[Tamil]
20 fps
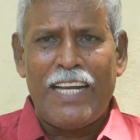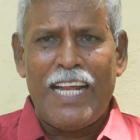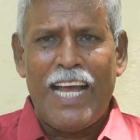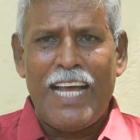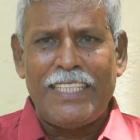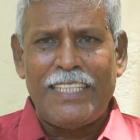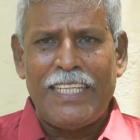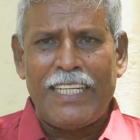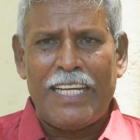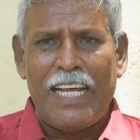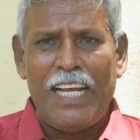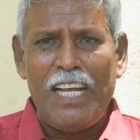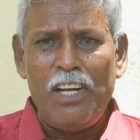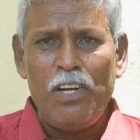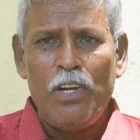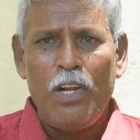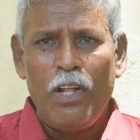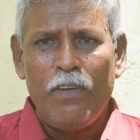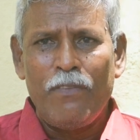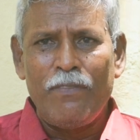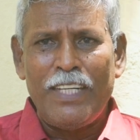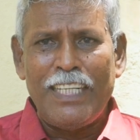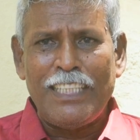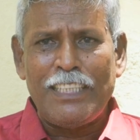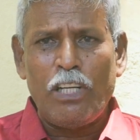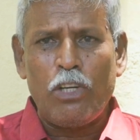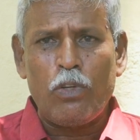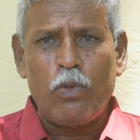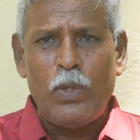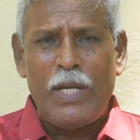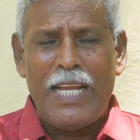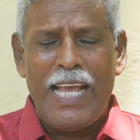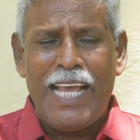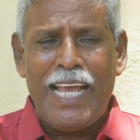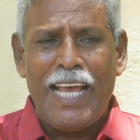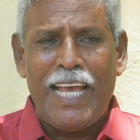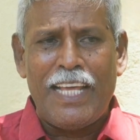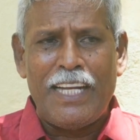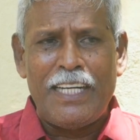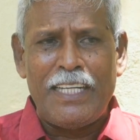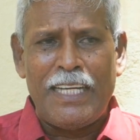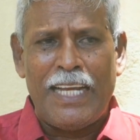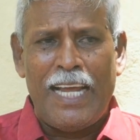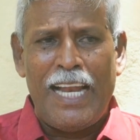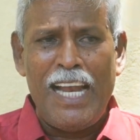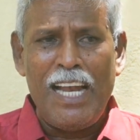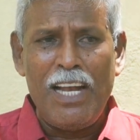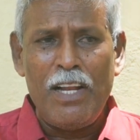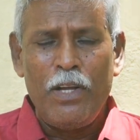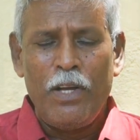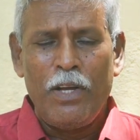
வராதீர்கள் வீட்டுக்குள்ளேயே இருங்கள்